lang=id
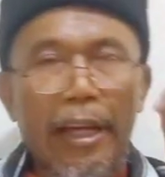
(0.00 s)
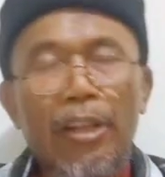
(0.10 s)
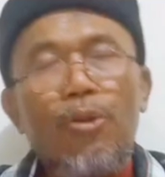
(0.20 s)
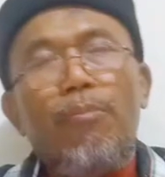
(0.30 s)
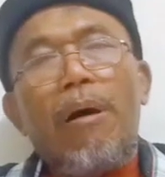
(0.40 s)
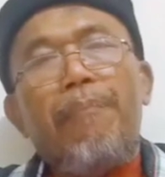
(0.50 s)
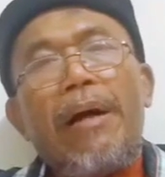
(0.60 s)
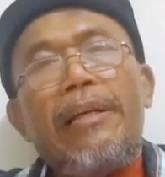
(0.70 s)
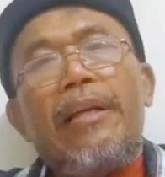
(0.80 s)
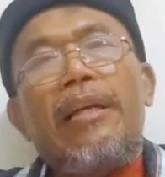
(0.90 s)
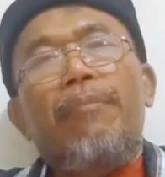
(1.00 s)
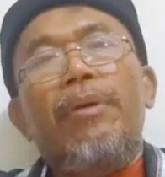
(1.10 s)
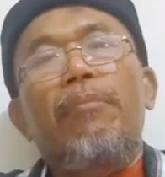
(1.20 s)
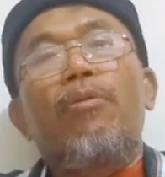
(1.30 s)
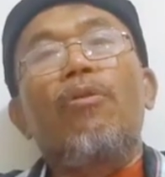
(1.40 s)
yaitu bapaknya
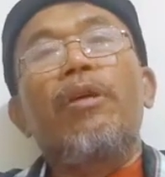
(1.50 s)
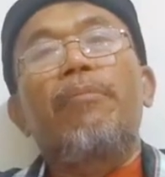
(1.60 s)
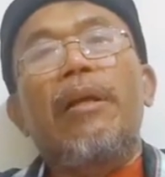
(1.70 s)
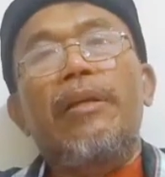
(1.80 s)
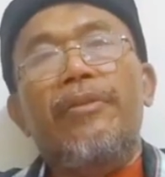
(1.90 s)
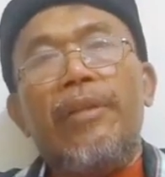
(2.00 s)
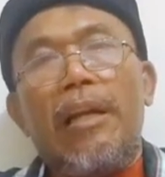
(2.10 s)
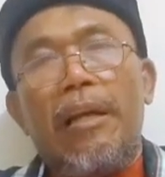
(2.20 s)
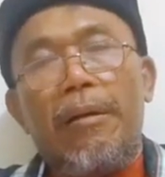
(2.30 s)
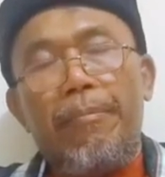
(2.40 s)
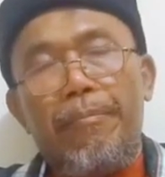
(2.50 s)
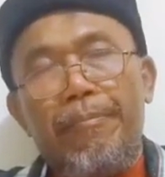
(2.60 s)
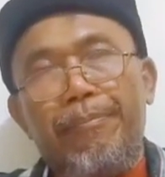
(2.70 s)
Nabi Ibrahim alaihissalam